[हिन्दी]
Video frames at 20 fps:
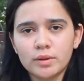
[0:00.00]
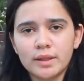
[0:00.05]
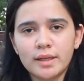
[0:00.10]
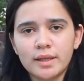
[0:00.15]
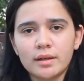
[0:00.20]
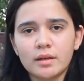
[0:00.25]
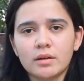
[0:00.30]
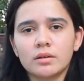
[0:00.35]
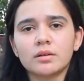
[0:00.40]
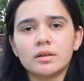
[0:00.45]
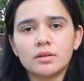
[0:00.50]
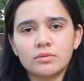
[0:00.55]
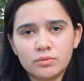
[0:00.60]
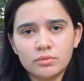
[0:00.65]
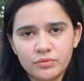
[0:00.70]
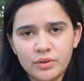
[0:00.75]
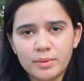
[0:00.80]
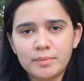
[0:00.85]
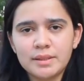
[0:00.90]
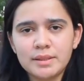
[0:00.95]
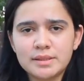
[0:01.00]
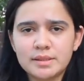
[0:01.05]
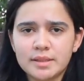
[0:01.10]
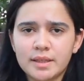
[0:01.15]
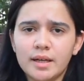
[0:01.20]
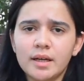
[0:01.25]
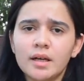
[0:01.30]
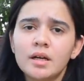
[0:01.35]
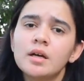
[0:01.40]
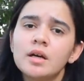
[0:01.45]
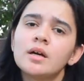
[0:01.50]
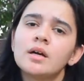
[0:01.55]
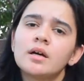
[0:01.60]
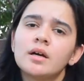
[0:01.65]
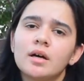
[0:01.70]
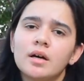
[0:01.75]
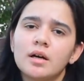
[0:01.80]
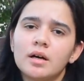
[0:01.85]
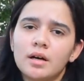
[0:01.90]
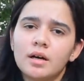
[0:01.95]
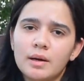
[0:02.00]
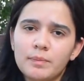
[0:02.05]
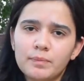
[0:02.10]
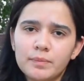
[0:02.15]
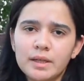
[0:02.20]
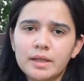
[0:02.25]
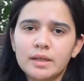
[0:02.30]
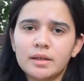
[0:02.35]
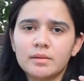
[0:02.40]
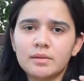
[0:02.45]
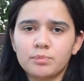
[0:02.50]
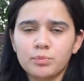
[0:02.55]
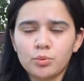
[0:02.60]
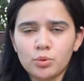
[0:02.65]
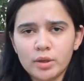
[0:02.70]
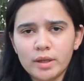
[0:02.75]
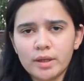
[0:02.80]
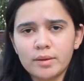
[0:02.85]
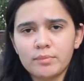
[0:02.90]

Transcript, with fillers: ने विमेंस ने अपने पूरे